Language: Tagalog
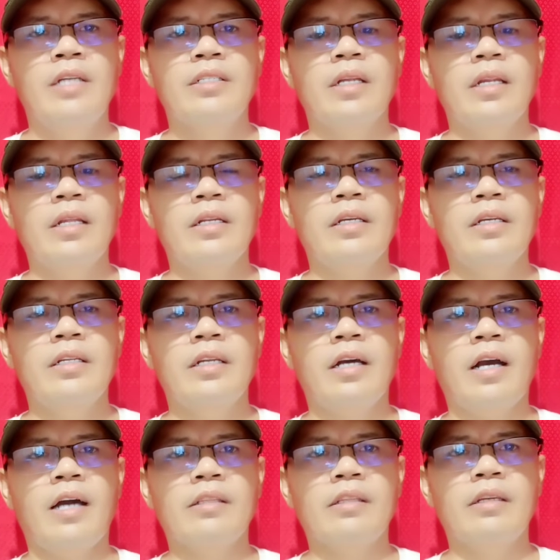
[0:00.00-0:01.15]
salary
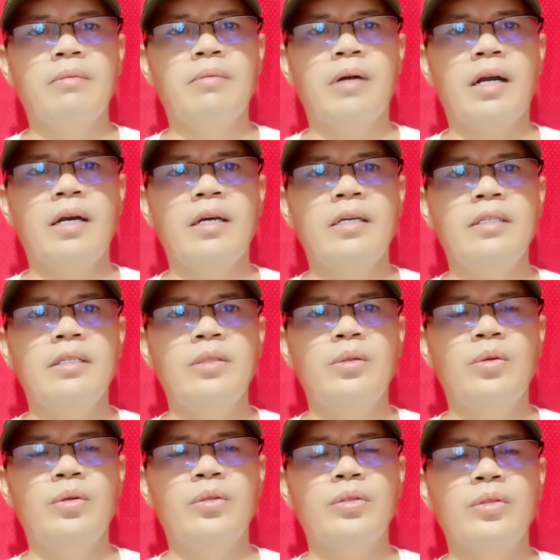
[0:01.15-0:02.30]
ng ating mga
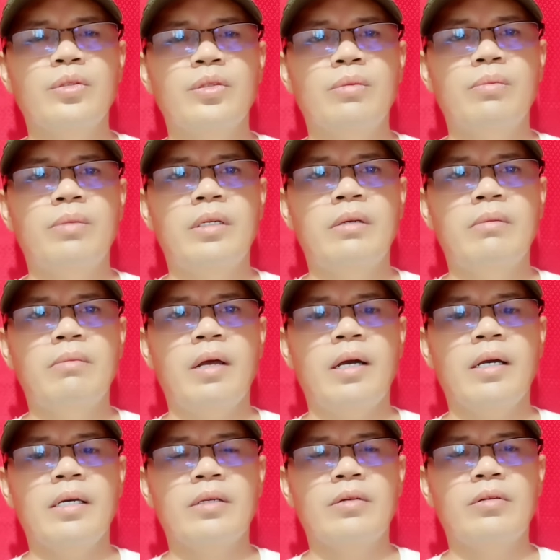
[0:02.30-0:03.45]
iniidolong YouTuber,
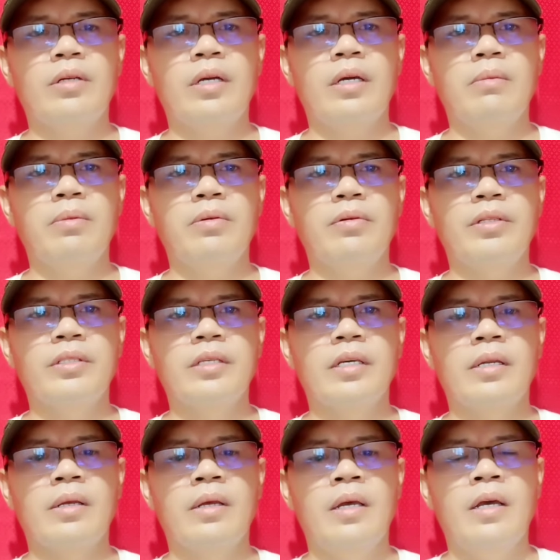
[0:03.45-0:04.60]
vlogger, or
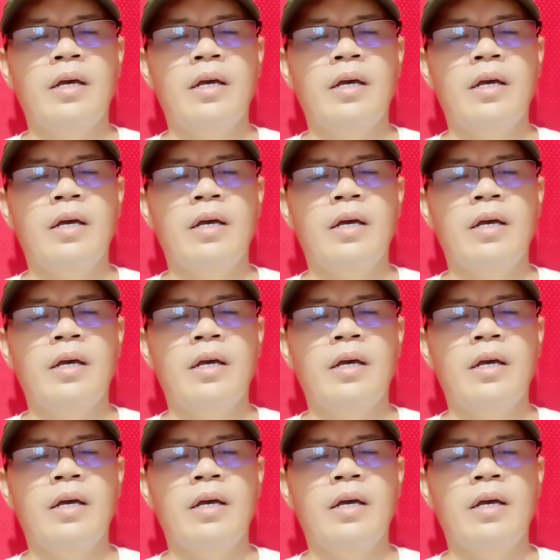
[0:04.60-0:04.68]
influencer.